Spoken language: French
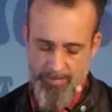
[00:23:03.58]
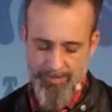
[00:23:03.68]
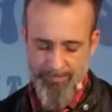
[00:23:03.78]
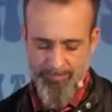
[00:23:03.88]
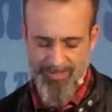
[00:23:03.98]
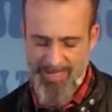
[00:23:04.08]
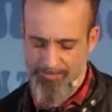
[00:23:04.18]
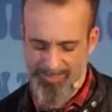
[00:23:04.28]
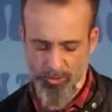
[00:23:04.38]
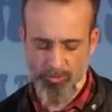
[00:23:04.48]
Vous savez, il y
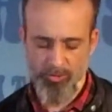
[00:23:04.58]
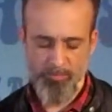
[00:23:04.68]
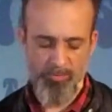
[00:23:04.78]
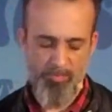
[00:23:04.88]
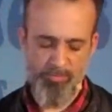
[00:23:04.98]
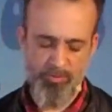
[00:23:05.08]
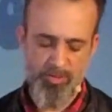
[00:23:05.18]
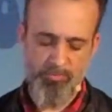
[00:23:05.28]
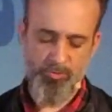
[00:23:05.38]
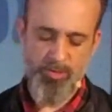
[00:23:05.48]
a plein de choses que propose
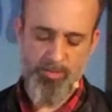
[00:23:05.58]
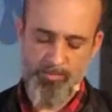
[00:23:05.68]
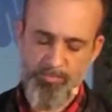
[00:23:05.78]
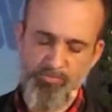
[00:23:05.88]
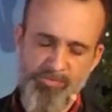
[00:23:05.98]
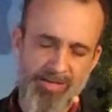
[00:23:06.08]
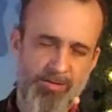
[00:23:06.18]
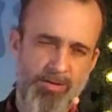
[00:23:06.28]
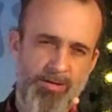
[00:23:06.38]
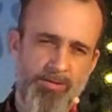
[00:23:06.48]
le monde, comme on pourrait,
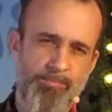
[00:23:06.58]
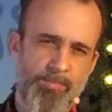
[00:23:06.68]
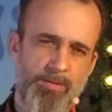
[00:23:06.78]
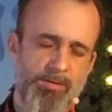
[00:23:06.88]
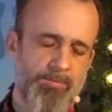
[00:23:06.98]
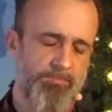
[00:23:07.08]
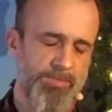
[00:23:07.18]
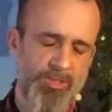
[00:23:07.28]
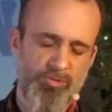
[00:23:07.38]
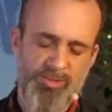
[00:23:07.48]

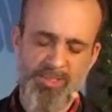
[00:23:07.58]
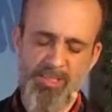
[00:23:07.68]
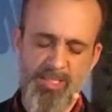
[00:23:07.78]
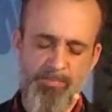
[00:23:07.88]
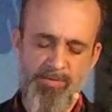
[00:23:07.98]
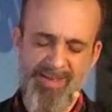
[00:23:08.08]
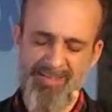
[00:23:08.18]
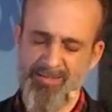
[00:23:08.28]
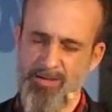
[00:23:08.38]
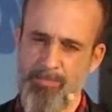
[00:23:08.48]
des choses qui, peuvent
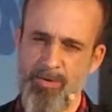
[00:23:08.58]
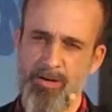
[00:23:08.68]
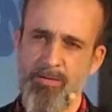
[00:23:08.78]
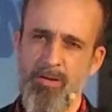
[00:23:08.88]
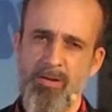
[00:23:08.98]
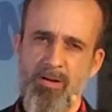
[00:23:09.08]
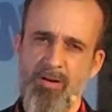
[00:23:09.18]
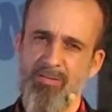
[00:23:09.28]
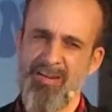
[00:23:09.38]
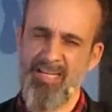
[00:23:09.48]
être comme euh,
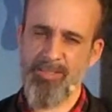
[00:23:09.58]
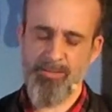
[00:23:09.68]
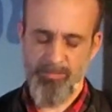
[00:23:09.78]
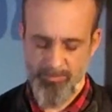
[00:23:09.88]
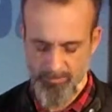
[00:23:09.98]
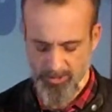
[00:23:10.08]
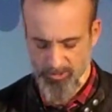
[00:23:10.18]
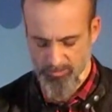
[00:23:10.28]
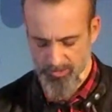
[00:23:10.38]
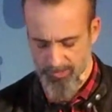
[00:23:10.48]
relaxantes, des
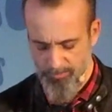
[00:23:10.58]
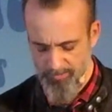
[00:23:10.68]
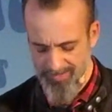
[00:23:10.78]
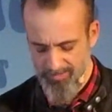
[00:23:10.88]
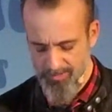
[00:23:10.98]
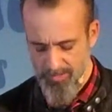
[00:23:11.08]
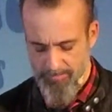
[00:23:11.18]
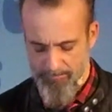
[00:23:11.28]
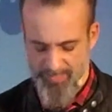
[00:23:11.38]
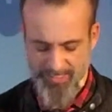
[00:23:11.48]
choses qui peuvent être
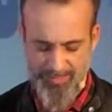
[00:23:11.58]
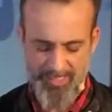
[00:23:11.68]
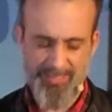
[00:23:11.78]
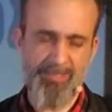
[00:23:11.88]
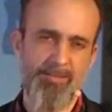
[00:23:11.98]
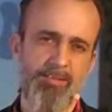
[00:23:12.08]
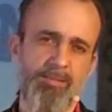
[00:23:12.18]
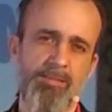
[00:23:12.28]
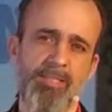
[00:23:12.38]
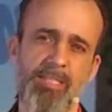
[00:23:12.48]

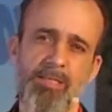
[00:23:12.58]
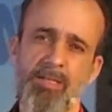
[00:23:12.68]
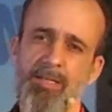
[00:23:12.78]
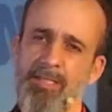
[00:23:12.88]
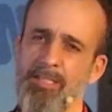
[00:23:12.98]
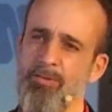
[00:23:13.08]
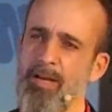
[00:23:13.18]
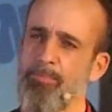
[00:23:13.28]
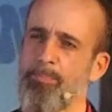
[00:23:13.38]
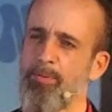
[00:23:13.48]
déstressantes, qui, qui sont
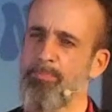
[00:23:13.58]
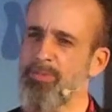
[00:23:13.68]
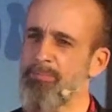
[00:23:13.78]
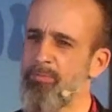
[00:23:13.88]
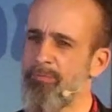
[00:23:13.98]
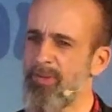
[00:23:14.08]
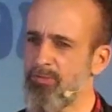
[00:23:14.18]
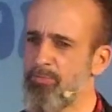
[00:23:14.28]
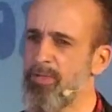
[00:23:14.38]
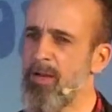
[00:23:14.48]
là pour proposer, pour
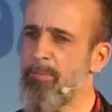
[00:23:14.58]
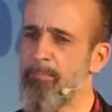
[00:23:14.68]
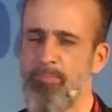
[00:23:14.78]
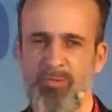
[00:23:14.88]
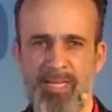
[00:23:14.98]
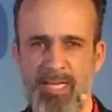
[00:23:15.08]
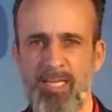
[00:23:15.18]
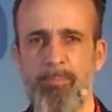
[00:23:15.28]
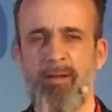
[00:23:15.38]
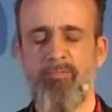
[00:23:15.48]
faire du bien, même pour
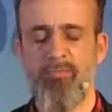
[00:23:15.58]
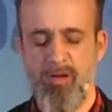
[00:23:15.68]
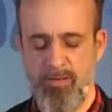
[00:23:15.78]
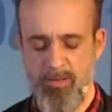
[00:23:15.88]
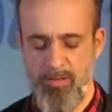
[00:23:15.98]
guérir parfois.